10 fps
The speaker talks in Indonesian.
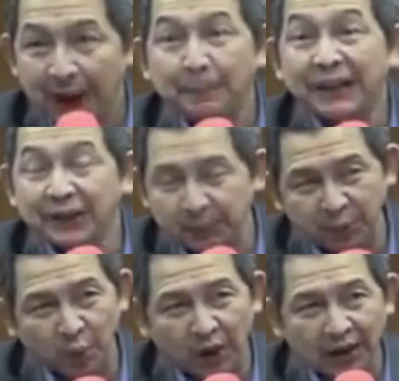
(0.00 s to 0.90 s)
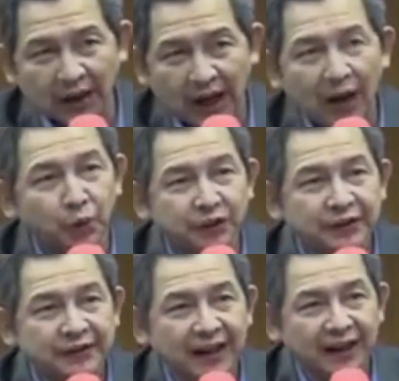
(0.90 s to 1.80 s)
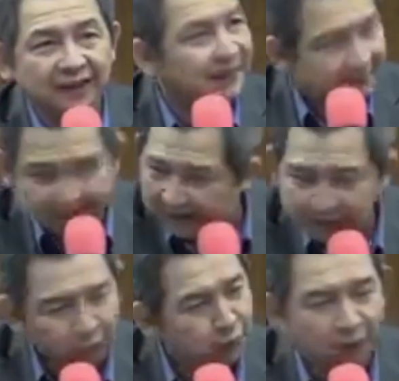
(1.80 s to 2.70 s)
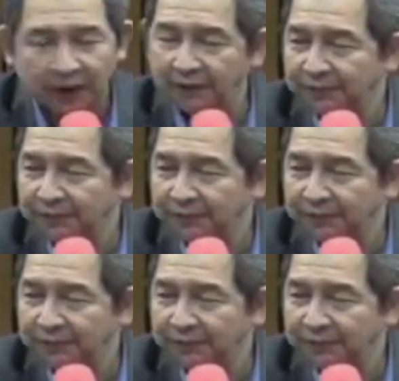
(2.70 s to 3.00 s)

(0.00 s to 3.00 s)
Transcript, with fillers: apa yang dibutuhkan harus disediakan seketika itu juga.